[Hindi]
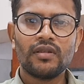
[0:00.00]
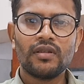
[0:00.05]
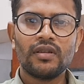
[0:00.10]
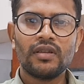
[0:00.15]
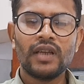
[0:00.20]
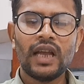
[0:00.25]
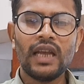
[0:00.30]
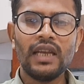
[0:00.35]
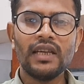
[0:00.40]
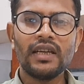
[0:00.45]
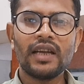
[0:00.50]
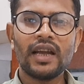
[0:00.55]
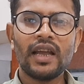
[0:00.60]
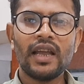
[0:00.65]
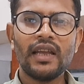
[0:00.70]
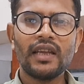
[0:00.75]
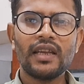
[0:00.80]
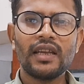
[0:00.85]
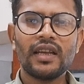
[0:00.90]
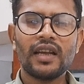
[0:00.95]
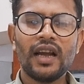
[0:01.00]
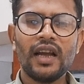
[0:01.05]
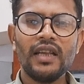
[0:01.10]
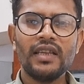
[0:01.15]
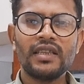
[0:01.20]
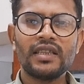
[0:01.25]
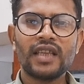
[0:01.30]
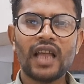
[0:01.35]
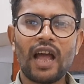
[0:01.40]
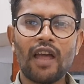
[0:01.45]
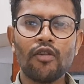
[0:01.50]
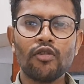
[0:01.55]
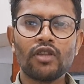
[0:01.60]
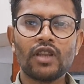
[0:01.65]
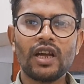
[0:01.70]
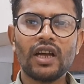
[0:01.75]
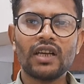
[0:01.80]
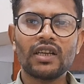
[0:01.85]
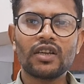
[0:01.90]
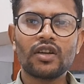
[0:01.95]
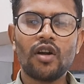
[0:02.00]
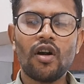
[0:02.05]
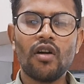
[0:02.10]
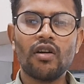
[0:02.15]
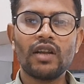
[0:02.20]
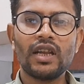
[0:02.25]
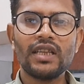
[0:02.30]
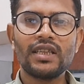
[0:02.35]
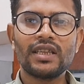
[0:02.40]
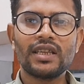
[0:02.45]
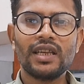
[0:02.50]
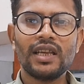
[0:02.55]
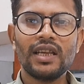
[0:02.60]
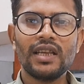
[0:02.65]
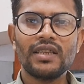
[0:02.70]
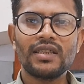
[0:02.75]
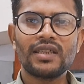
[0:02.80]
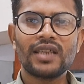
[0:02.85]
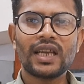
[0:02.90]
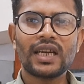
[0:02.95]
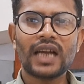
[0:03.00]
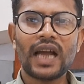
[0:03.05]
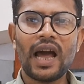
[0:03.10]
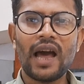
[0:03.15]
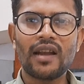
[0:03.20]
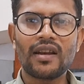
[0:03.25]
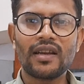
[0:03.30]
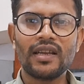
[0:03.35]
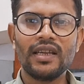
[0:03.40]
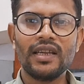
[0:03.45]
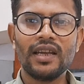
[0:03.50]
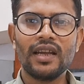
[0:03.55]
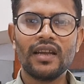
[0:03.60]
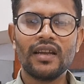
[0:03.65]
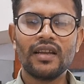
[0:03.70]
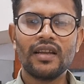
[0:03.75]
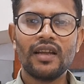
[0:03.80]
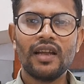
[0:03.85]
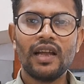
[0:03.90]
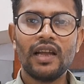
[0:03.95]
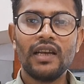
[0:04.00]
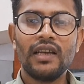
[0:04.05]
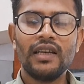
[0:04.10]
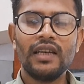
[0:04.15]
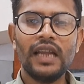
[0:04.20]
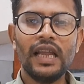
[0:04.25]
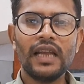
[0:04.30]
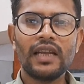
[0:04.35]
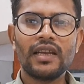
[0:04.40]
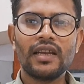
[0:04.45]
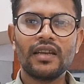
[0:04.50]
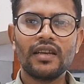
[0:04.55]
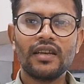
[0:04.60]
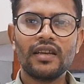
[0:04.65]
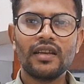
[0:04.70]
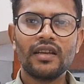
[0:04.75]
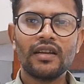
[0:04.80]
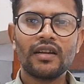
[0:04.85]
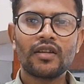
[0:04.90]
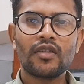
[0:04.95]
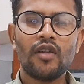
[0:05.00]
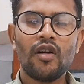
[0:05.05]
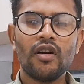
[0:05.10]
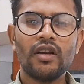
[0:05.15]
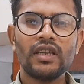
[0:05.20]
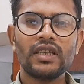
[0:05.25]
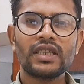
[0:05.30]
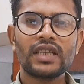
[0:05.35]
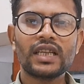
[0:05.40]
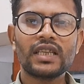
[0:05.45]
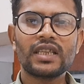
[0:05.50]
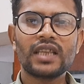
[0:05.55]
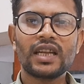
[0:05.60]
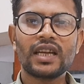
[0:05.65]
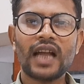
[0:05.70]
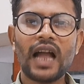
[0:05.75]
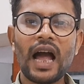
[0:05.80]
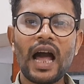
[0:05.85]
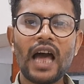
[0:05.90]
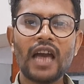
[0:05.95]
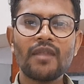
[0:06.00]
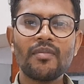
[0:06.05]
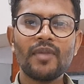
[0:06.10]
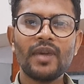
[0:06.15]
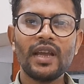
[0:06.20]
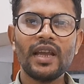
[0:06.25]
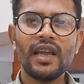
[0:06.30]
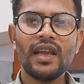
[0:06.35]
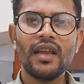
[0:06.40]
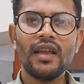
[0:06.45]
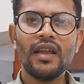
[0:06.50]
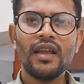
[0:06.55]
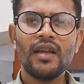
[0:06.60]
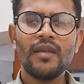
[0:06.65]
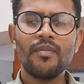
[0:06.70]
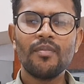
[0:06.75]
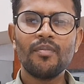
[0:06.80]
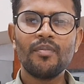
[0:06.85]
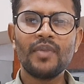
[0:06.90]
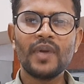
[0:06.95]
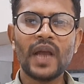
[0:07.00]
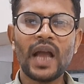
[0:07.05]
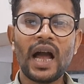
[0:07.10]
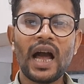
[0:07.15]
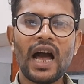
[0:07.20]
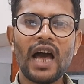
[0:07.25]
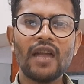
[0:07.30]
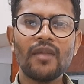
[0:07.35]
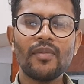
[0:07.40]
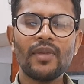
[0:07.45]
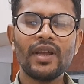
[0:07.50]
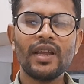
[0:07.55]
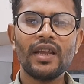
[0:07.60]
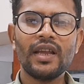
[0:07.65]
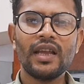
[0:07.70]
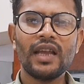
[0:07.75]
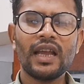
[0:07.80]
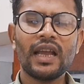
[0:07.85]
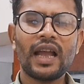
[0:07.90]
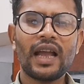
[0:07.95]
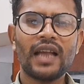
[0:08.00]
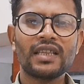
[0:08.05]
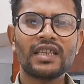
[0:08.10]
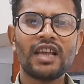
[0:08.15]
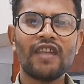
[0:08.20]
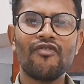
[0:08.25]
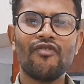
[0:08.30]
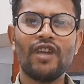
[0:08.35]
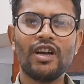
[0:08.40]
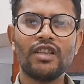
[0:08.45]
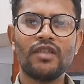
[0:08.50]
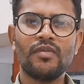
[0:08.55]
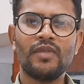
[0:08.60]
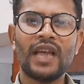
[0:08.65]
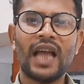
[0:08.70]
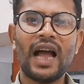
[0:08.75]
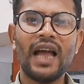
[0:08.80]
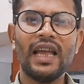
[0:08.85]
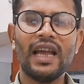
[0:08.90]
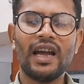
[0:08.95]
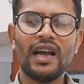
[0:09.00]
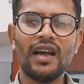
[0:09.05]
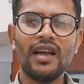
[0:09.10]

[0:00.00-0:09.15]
यानी कहें कि कई सालों तक कांग्रेस की सरकार रही है लेकिन कांग्रेस की सरकार में बिहार में एक ऐसा वक्त भी आया